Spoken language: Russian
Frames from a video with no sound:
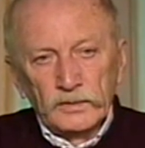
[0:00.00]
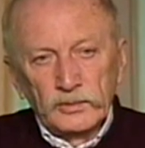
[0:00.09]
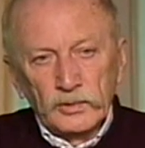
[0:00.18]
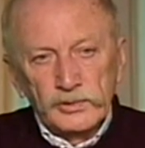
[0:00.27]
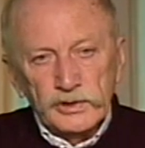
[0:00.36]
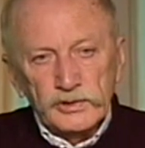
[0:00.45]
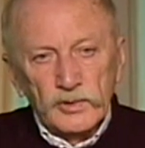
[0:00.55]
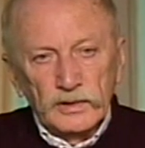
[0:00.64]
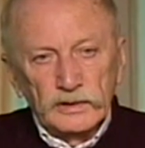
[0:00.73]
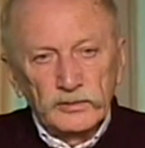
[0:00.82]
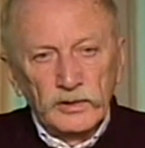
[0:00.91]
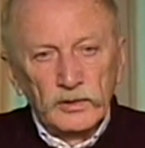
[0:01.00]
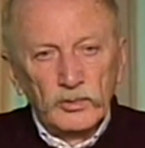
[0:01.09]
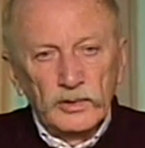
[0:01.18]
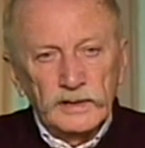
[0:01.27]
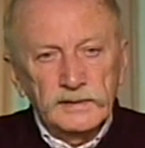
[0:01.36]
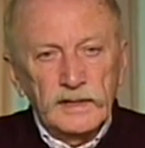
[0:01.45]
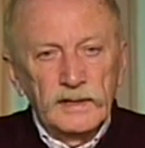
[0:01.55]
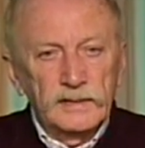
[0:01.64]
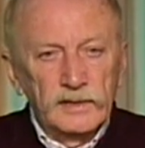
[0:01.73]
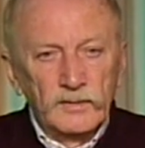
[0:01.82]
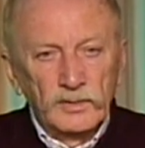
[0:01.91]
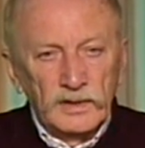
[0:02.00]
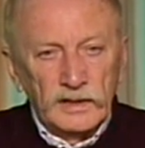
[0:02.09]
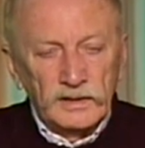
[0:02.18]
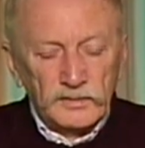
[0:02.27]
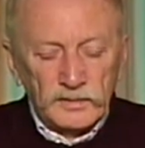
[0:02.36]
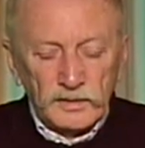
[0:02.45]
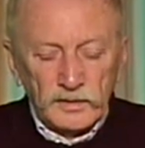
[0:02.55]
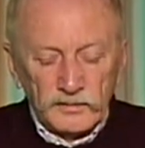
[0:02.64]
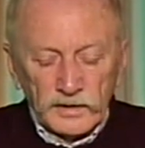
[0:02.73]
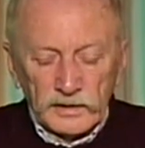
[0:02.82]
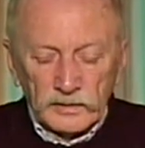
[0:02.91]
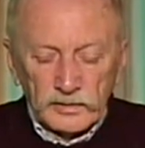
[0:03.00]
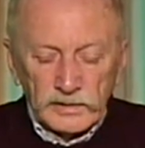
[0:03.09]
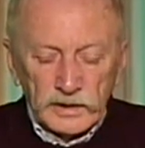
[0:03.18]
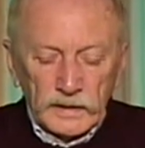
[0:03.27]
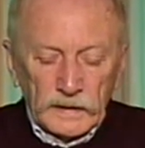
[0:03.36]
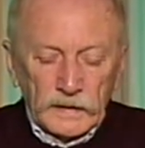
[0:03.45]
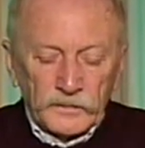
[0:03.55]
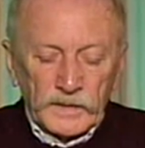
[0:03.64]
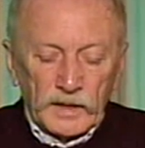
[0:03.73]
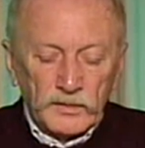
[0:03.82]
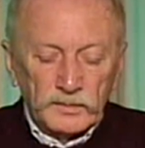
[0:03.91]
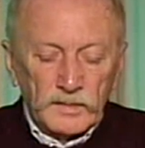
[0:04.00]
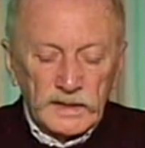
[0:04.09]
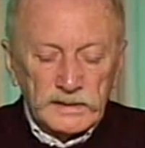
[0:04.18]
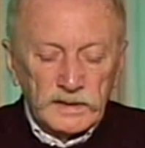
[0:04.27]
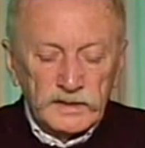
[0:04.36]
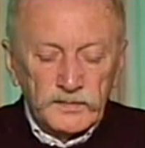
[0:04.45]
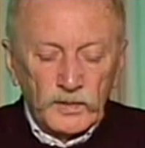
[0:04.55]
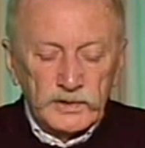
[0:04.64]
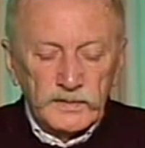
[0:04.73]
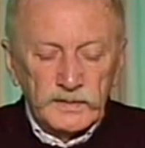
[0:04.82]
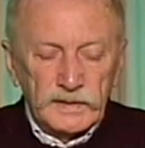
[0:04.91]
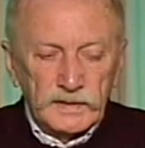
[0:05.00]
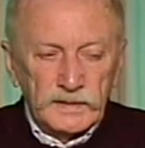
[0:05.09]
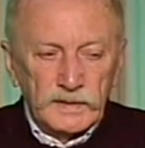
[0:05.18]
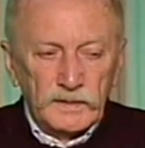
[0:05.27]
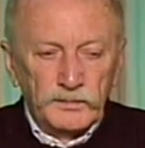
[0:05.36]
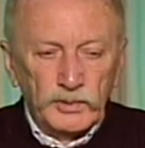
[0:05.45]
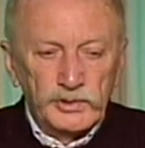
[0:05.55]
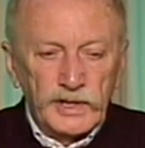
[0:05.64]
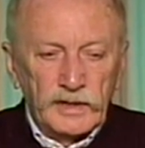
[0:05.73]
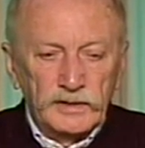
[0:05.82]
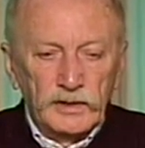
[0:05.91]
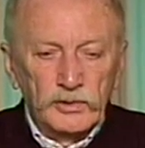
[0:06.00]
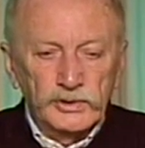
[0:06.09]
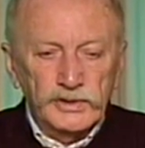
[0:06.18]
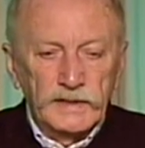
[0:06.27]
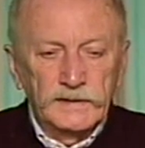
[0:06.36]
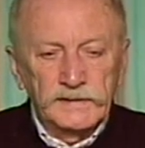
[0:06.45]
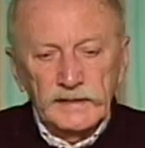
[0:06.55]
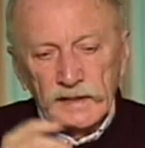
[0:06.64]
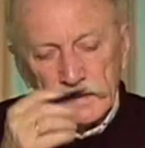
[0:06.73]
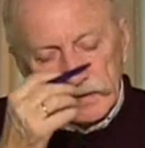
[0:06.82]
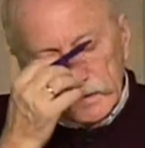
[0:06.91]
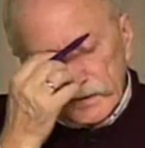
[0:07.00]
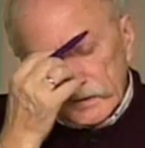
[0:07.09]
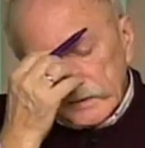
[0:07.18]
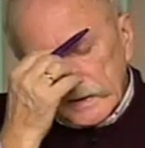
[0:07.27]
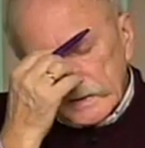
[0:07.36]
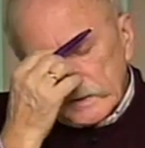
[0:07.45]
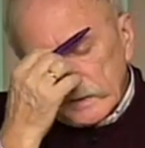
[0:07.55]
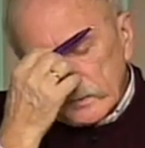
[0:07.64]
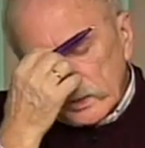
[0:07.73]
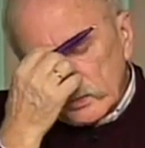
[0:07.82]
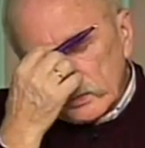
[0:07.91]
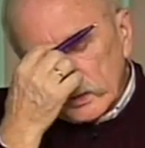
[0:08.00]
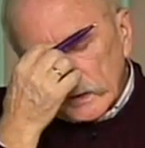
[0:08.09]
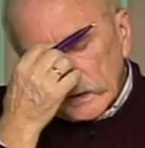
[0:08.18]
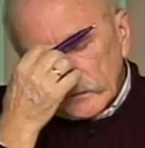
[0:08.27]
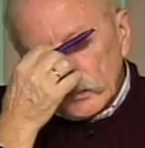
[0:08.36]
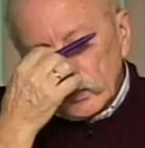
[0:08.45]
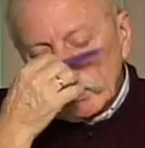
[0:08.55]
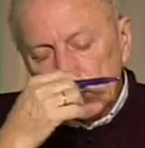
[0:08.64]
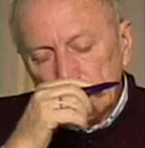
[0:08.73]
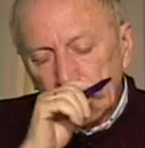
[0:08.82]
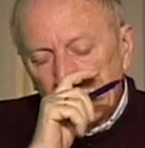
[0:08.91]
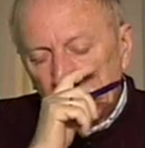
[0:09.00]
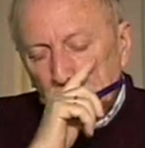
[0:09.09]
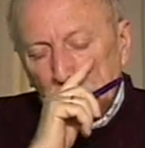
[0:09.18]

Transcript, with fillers: Тот чеснок, который лук останется, его надо выкинуть да, вот масло использовать э, по чайной ложке за 20 э, минут до еды.